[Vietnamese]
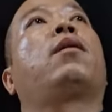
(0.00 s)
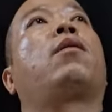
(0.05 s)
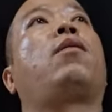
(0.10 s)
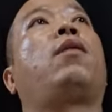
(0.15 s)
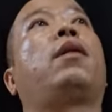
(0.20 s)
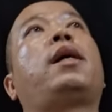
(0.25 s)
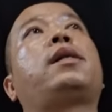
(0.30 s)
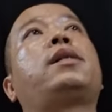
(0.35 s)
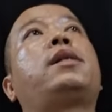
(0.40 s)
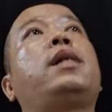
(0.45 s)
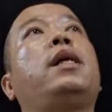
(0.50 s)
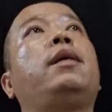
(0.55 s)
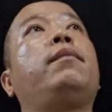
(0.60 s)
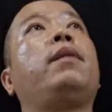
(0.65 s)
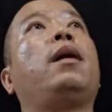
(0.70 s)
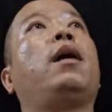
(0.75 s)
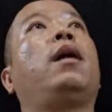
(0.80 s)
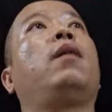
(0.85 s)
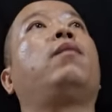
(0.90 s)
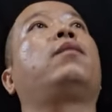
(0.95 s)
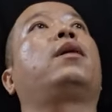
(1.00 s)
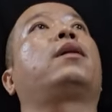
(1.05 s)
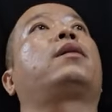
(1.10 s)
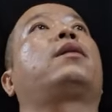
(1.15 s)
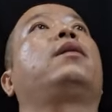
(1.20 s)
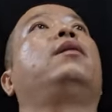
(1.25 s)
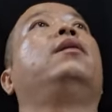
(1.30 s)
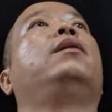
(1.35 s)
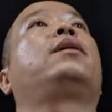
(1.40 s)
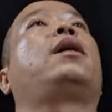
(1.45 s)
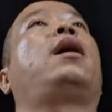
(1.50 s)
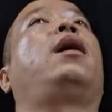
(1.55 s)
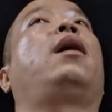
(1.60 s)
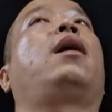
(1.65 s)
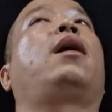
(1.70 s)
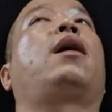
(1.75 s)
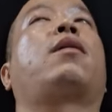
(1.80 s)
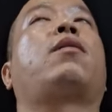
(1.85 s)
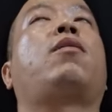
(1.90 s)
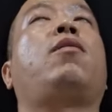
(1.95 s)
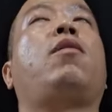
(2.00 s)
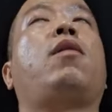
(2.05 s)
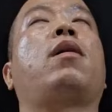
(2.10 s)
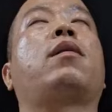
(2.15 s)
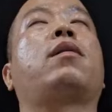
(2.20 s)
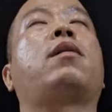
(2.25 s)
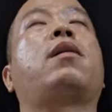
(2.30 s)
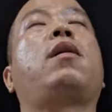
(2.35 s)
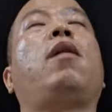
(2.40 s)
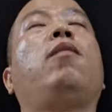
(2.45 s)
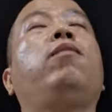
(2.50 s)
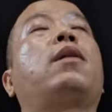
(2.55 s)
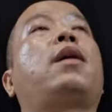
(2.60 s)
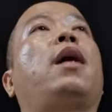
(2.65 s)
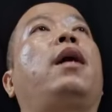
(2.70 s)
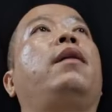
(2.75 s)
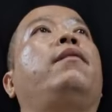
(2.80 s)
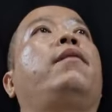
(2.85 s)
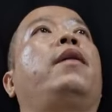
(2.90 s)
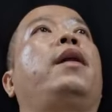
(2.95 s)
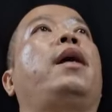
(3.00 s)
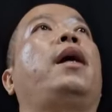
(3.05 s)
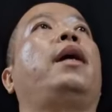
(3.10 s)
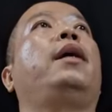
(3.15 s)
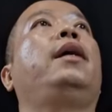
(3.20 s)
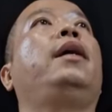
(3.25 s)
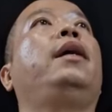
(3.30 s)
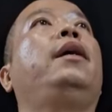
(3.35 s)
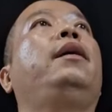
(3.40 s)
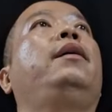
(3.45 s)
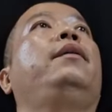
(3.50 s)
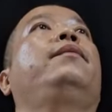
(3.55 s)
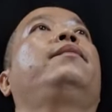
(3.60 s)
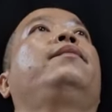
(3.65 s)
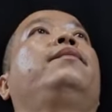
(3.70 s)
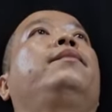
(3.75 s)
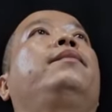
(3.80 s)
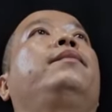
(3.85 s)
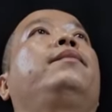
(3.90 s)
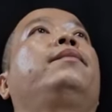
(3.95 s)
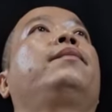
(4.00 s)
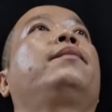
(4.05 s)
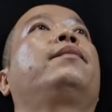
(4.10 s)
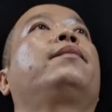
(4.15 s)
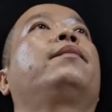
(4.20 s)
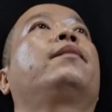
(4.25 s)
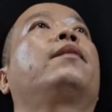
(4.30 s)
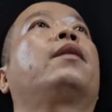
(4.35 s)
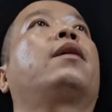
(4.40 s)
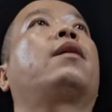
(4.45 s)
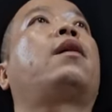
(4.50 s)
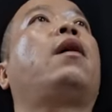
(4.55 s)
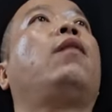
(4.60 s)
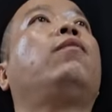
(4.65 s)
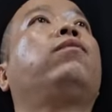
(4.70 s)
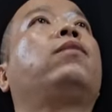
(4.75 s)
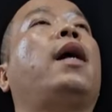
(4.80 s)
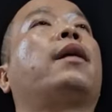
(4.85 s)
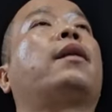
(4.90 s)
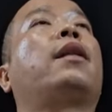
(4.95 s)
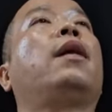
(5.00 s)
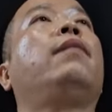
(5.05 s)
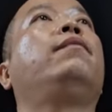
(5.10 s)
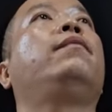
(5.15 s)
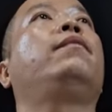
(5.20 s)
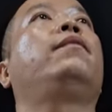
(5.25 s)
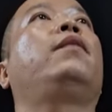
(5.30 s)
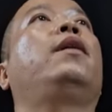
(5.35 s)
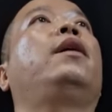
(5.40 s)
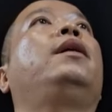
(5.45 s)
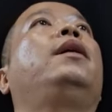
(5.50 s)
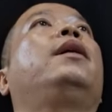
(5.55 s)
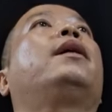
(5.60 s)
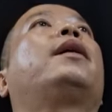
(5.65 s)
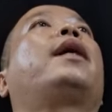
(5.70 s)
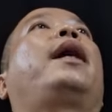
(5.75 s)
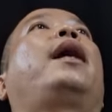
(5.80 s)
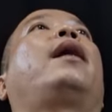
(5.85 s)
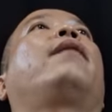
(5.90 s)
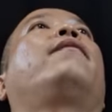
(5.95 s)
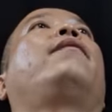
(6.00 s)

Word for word: con đã xin với ông là từ giờ là con không cần phải để ý không để tâm với những kẻ